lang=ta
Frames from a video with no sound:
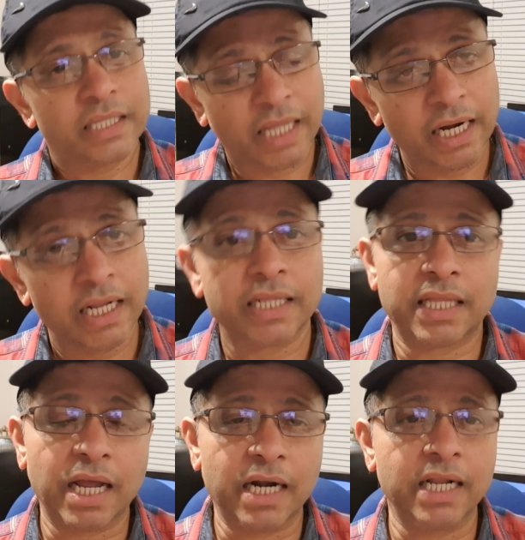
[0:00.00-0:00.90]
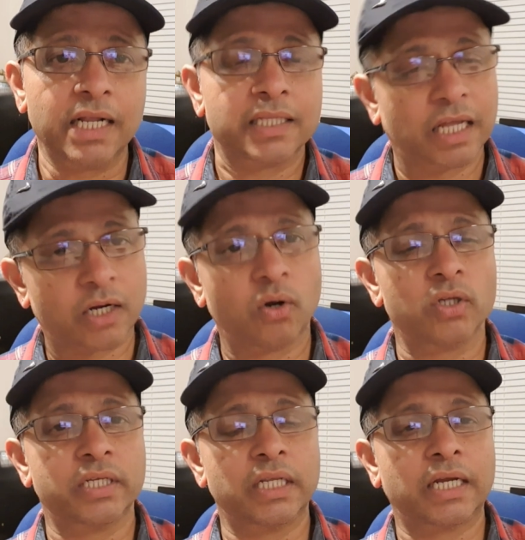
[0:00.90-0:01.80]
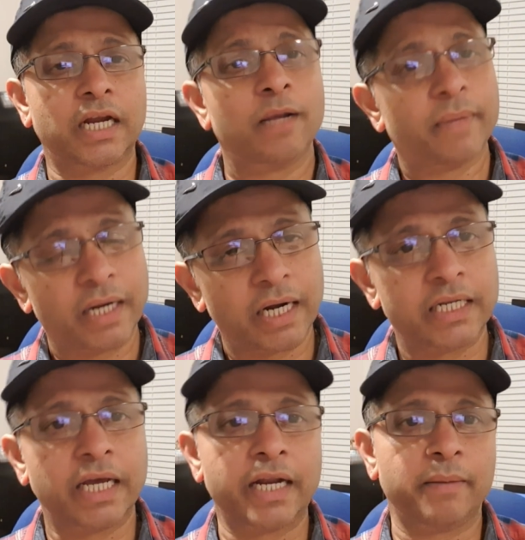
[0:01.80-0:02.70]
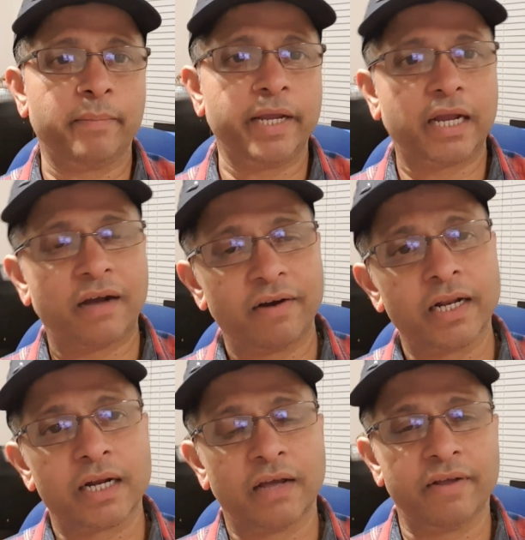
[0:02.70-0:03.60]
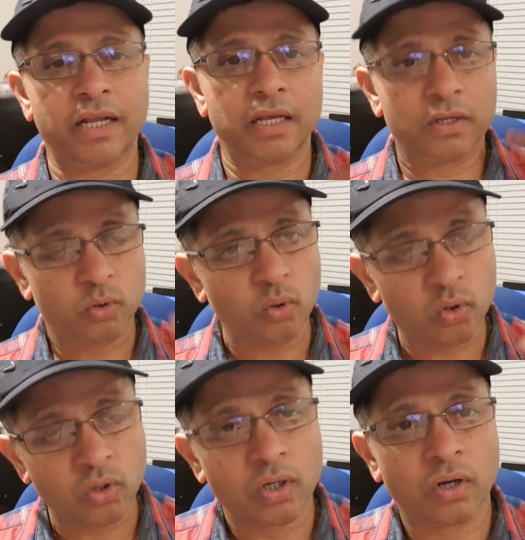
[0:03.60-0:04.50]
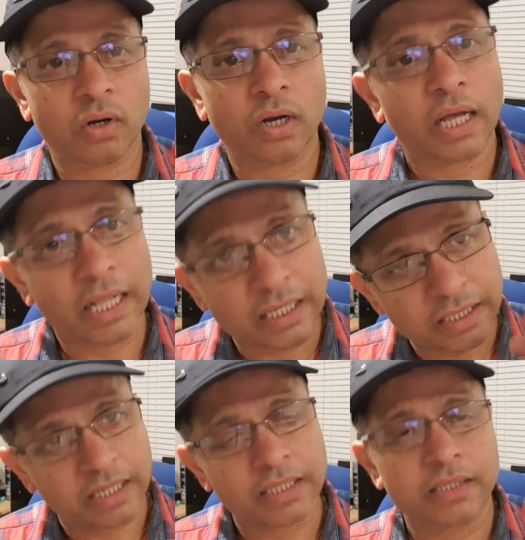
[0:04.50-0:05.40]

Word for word: தன்னை தானே தற்கொலை செய்திருக்கலாம் அல்லாட்டி யாரின் மெய்க்காவலர் அவரை சுட்டு அதாவது